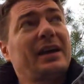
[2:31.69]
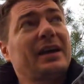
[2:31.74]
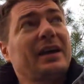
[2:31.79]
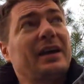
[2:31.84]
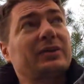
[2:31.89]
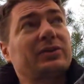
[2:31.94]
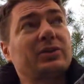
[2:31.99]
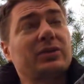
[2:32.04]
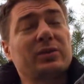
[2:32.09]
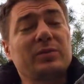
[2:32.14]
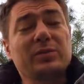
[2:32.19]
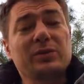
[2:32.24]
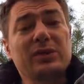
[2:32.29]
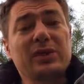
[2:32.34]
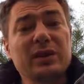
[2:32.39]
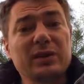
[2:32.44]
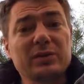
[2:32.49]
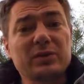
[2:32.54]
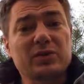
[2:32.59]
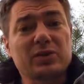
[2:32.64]
которому
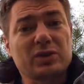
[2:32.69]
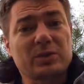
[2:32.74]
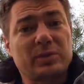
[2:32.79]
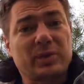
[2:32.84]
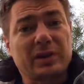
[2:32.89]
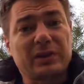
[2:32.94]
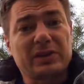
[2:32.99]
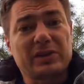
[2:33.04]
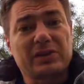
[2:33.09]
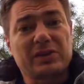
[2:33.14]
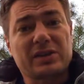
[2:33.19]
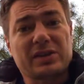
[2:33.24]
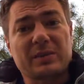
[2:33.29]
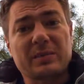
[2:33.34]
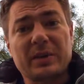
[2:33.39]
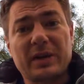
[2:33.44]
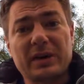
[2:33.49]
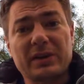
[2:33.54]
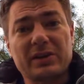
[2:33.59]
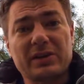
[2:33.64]
не нужен практически
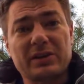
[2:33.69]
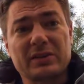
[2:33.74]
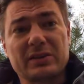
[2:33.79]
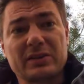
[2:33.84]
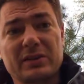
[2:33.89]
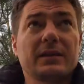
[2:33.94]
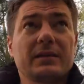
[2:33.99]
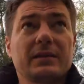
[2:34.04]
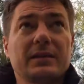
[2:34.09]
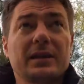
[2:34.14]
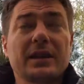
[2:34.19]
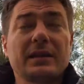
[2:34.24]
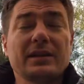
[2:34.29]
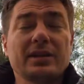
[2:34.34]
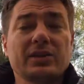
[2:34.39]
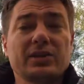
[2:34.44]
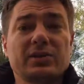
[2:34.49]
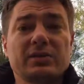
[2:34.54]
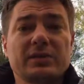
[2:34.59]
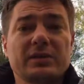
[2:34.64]
маркетинг. Я
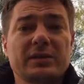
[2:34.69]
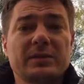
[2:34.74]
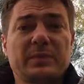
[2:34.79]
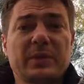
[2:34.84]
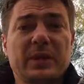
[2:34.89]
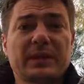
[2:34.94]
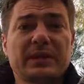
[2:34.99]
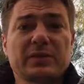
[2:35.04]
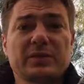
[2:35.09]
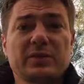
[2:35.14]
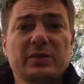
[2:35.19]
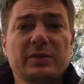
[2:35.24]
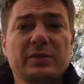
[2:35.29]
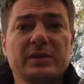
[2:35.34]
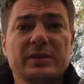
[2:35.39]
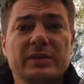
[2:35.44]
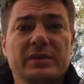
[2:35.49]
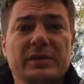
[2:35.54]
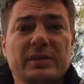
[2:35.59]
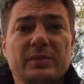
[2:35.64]
нашел здесь пять
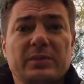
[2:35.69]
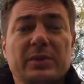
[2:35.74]
особенностей.